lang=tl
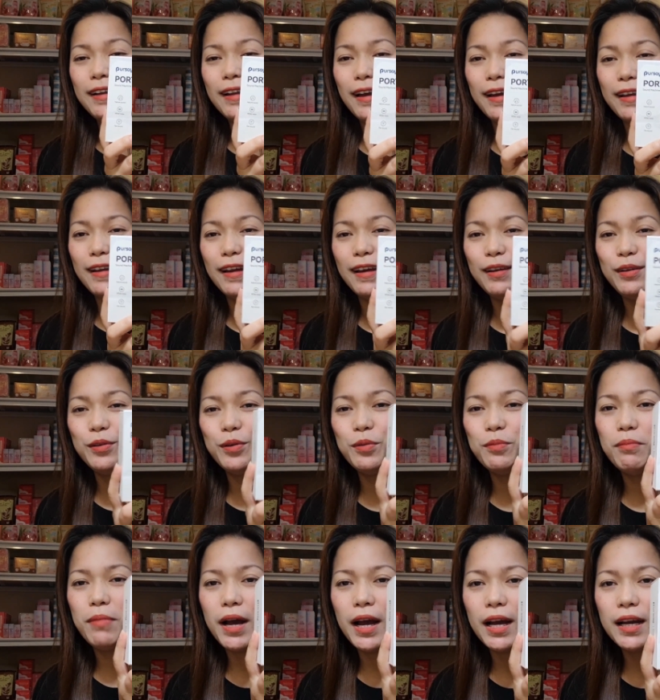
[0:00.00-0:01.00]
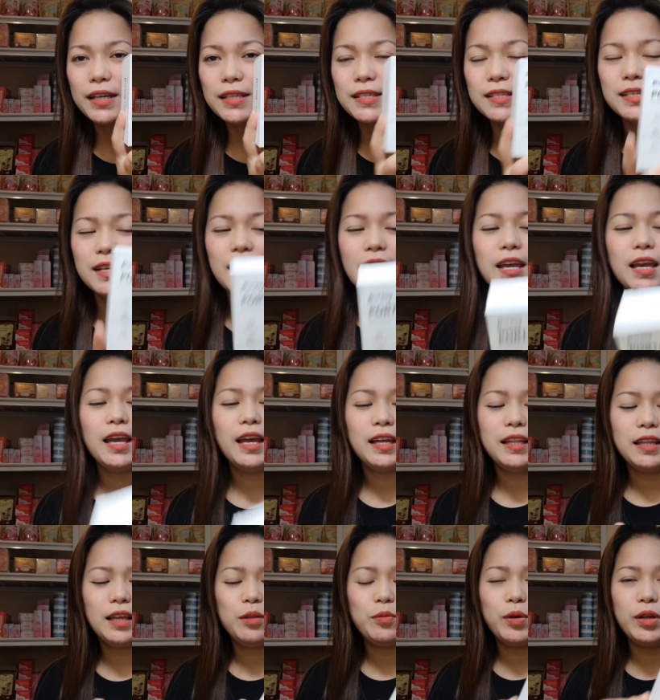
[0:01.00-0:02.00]
Laki-laki ng box.
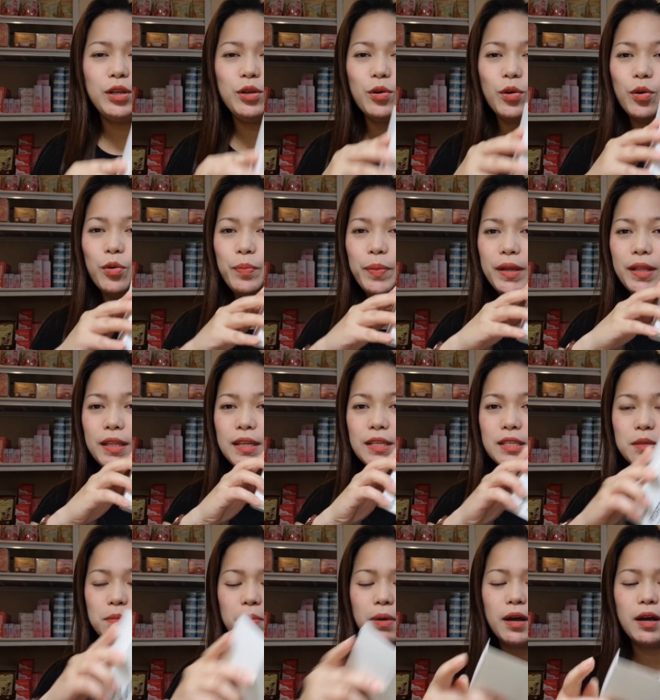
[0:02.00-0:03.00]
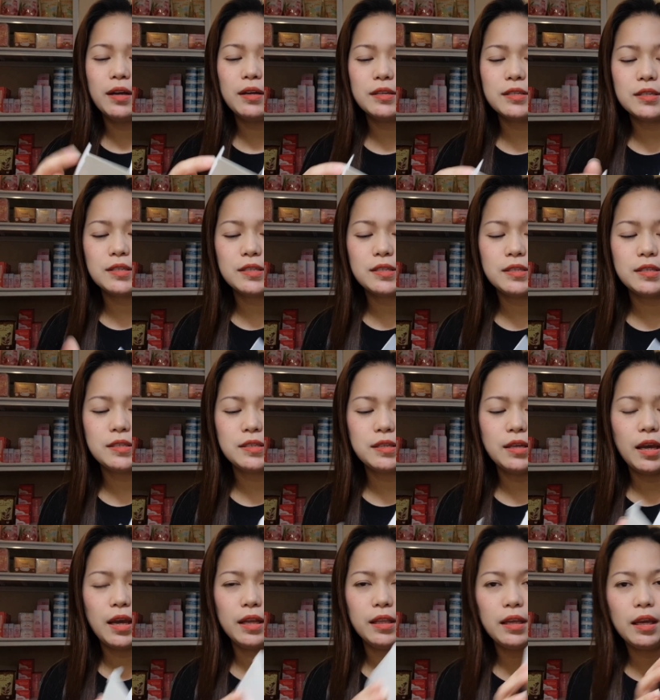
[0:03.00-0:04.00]
And then when you open this box,
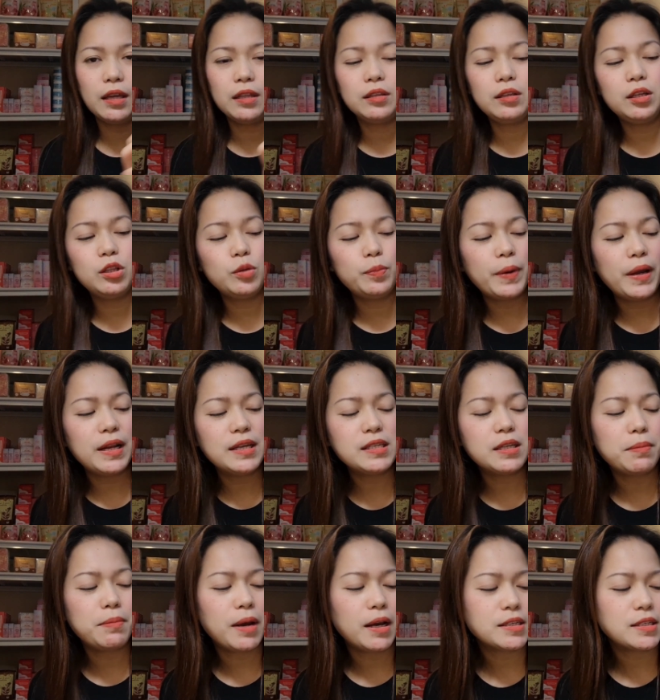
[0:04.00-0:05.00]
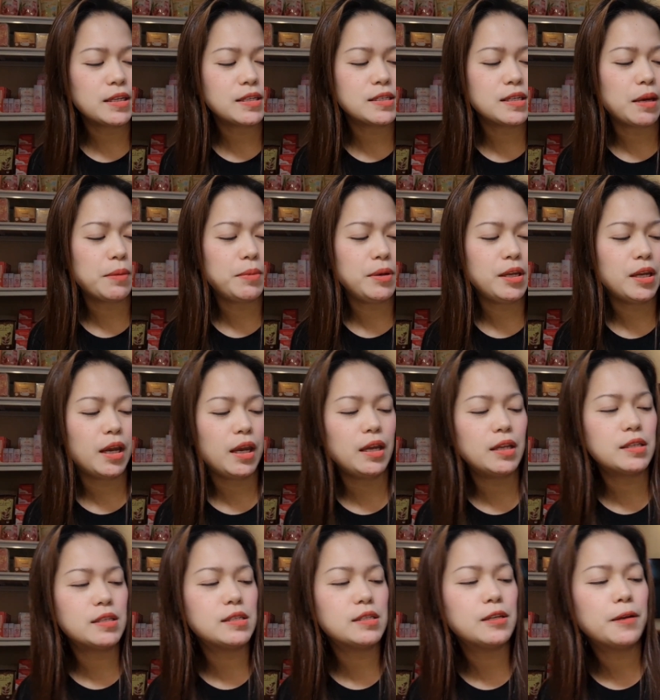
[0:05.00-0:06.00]
yan. At dito pala sa box, ang sabi niya
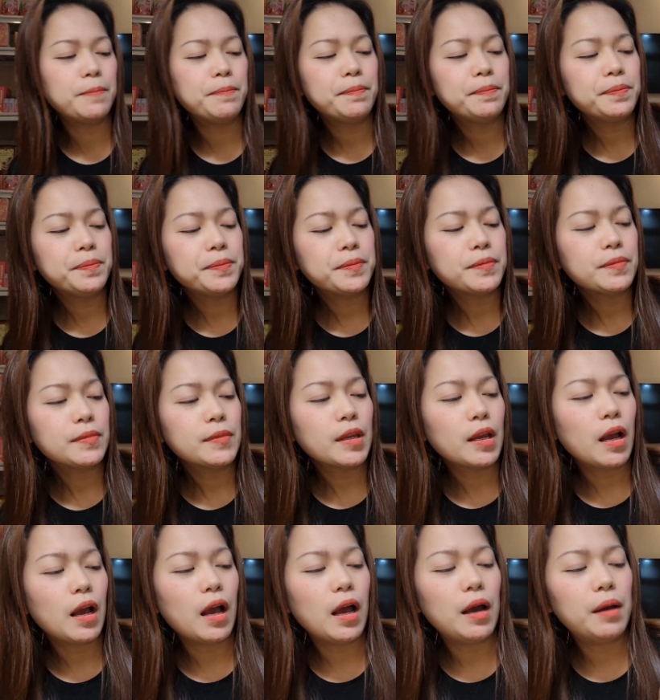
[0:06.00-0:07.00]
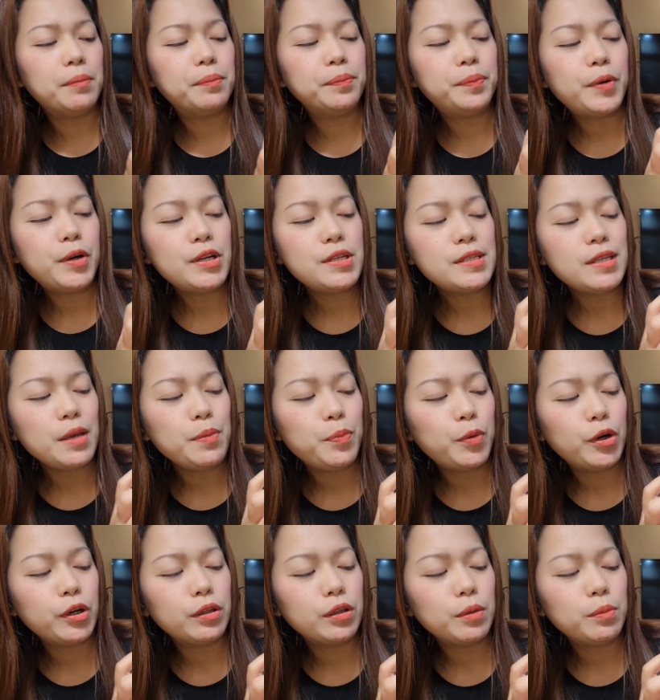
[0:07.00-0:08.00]
it's um, per se
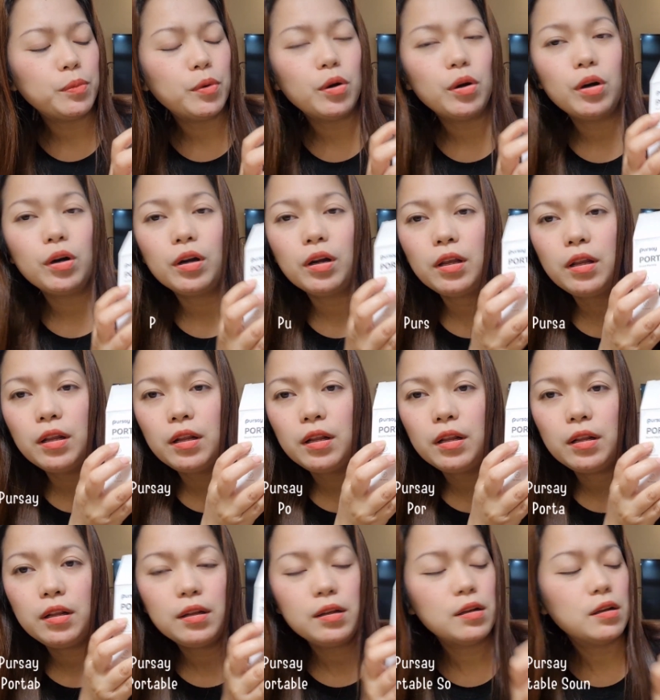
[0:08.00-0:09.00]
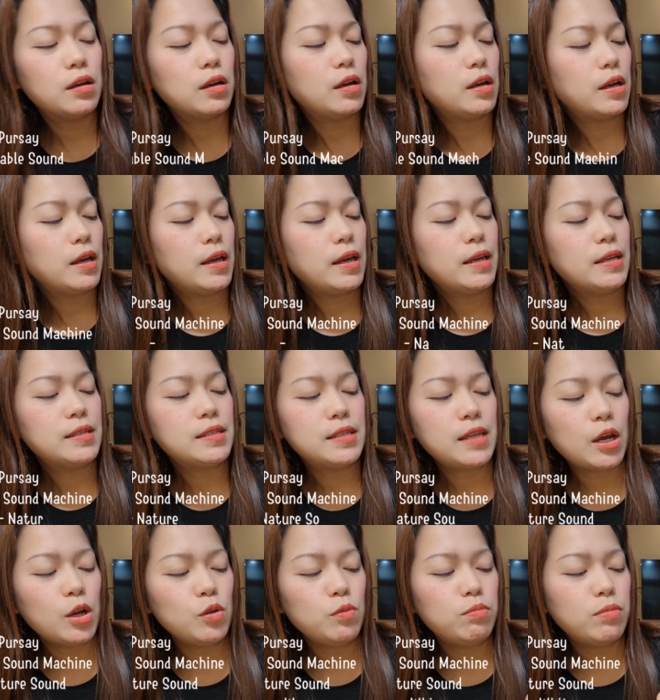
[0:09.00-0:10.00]
portable
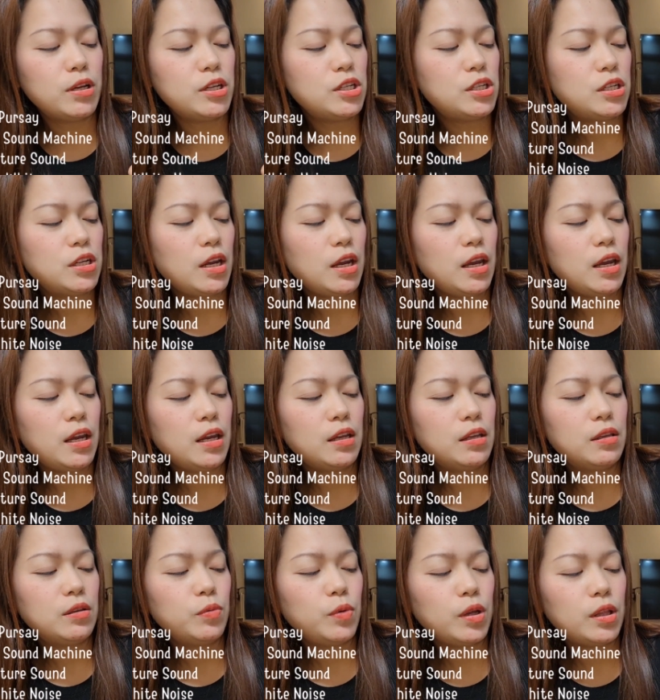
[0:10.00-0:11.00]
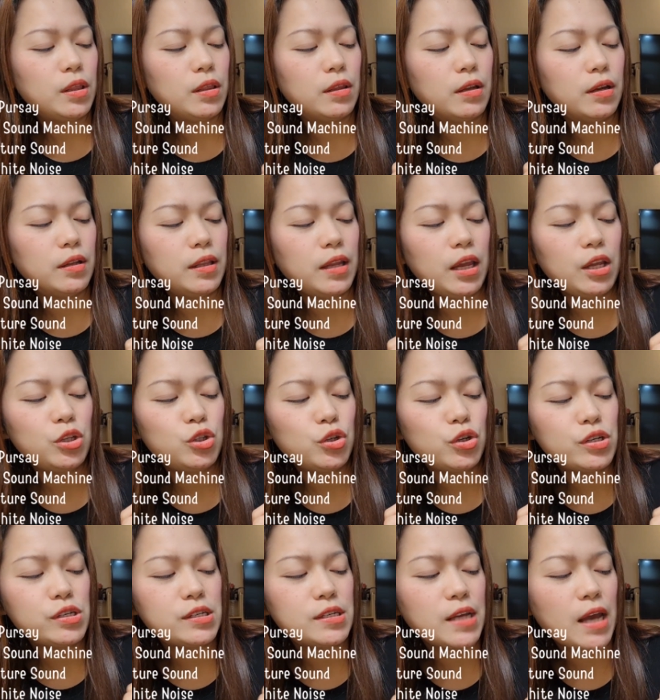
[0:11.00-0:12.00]
sound machine with
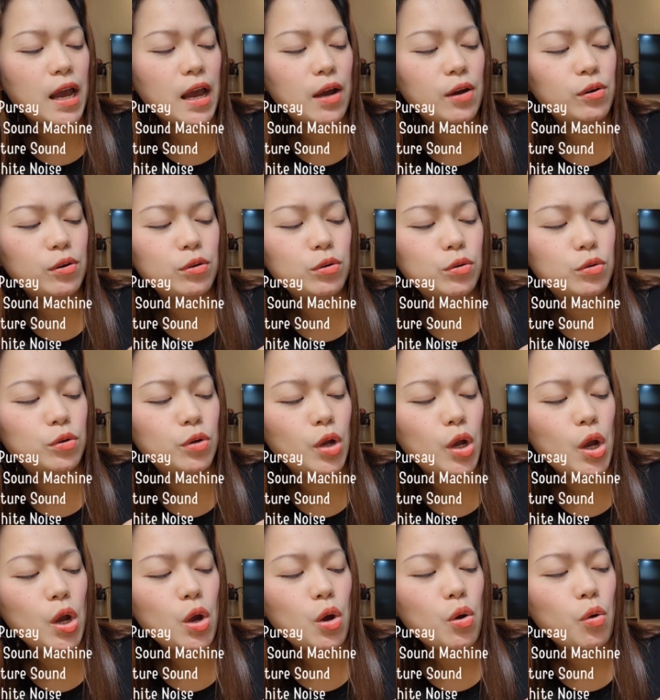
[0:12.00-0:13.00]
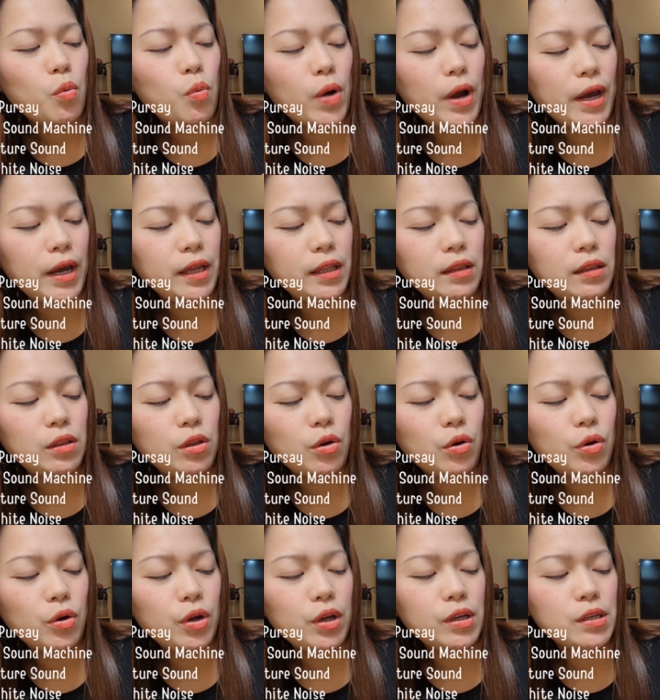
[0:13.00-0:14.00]
nature sound, white
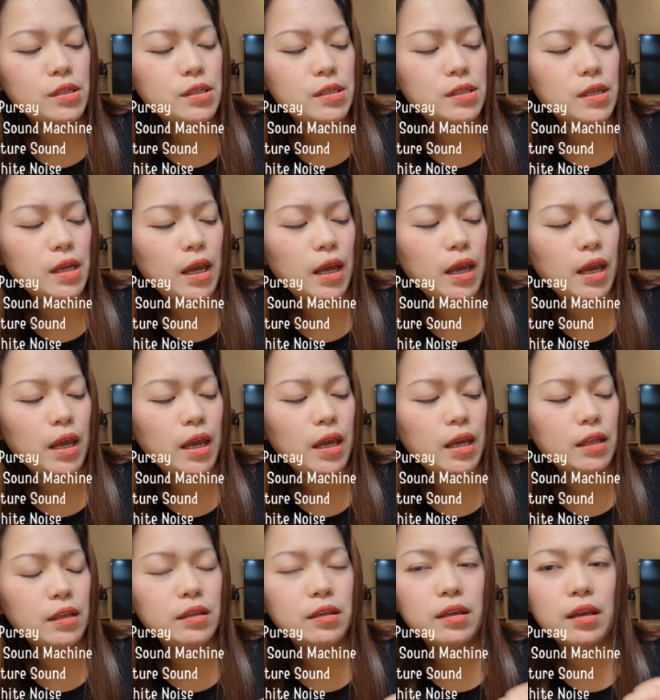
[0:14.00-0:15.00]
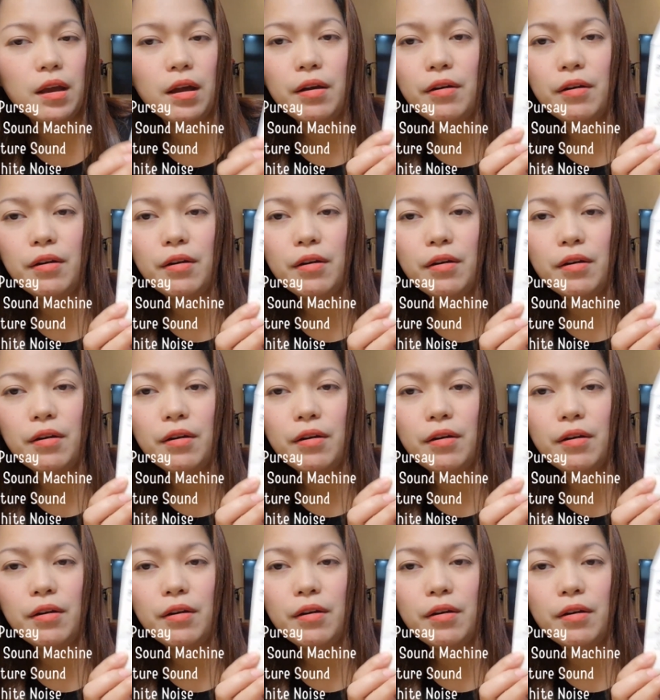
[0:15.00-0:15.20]
noise, and